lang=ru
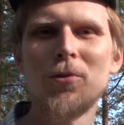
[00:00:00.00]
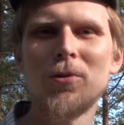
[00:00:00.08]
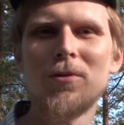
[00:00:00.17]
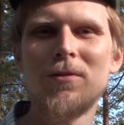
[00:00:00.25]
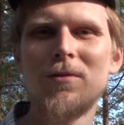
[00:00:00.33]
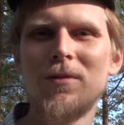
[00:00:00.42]
Вот
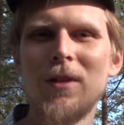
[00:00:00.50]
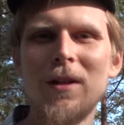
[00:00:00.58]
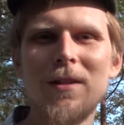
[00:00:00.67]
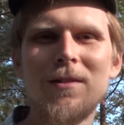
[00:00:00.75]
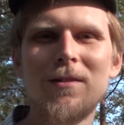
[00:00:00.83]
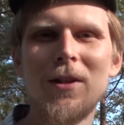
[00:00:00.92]

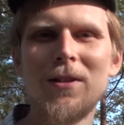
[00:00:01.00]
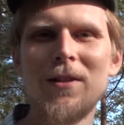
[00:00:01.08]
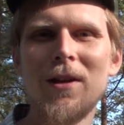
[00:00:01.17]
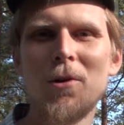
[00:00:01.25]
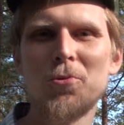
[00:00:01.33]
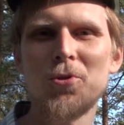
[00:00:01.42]
три, три
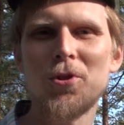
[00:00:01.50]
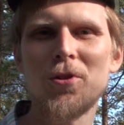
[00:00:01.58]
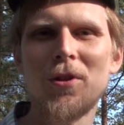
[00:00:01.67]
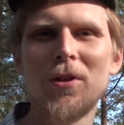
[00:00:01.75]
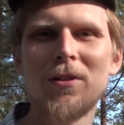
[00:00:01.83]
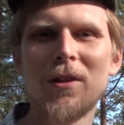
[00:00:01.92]
дня уже
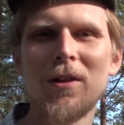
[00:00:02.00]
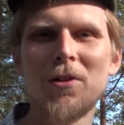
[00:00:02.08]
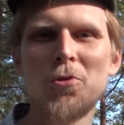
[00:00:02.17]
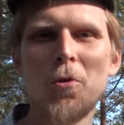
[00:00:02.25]
стоит такая